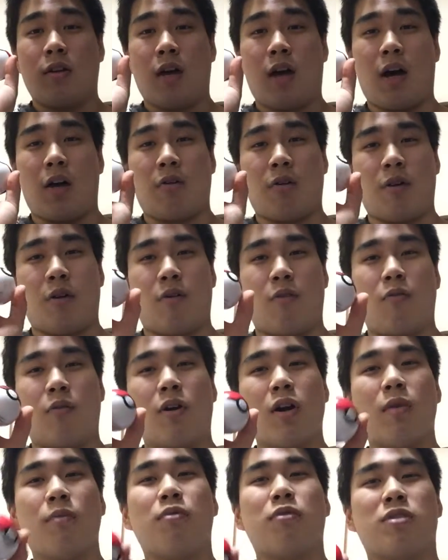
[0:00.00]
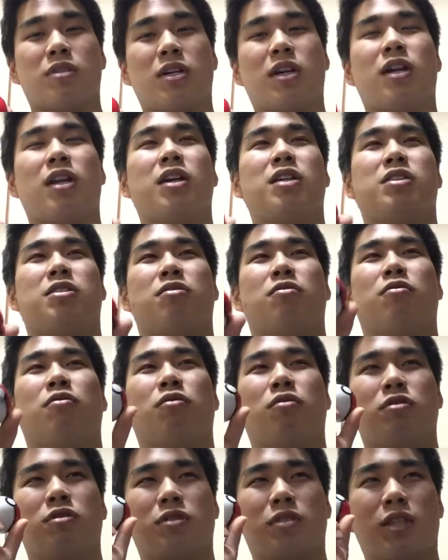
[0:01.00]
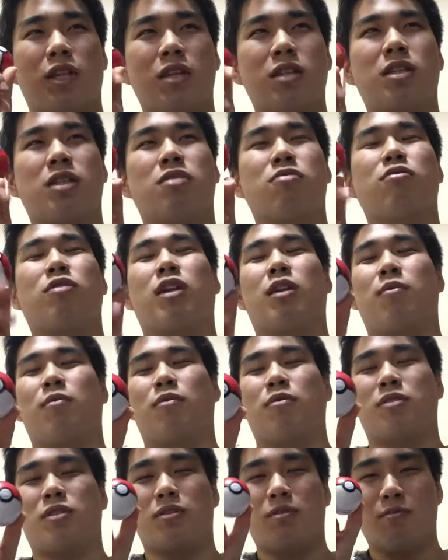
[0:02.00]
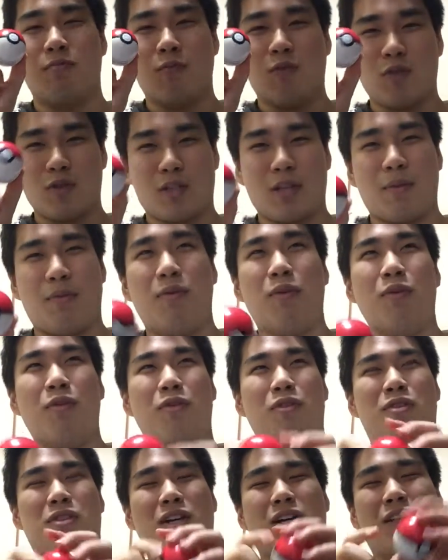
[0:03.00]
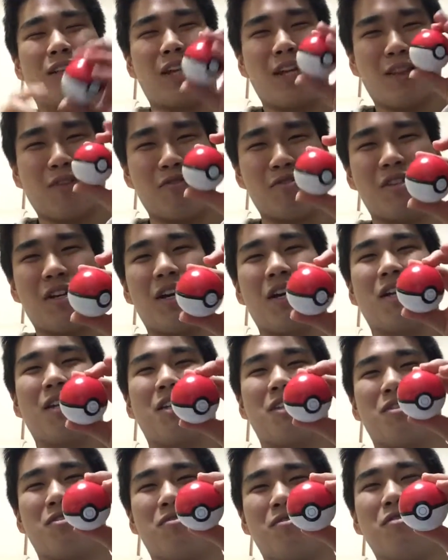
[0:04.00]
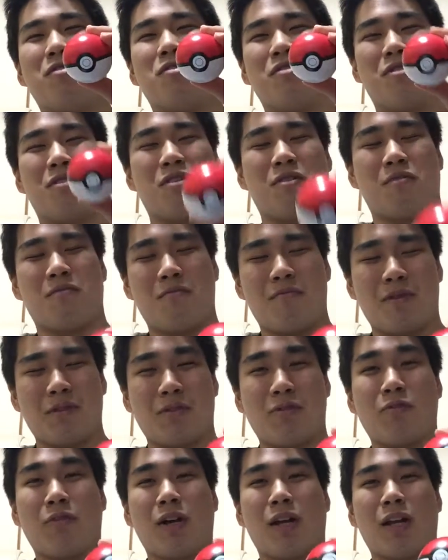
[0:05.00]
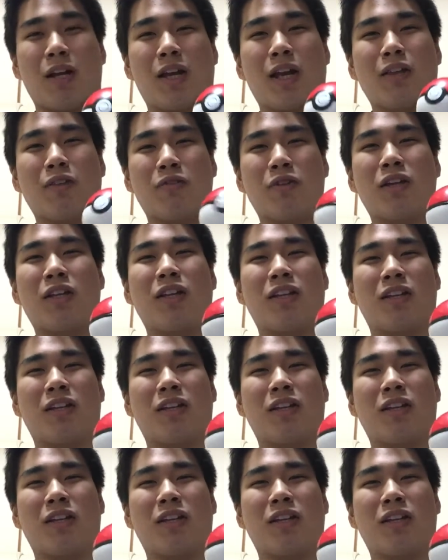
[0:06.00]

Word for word: あのね、他のボール使わないんですよ。伝説とかでもモンスターボール使ってゲットした派なんですよ。うん。まあ、そのおかげでゲットでき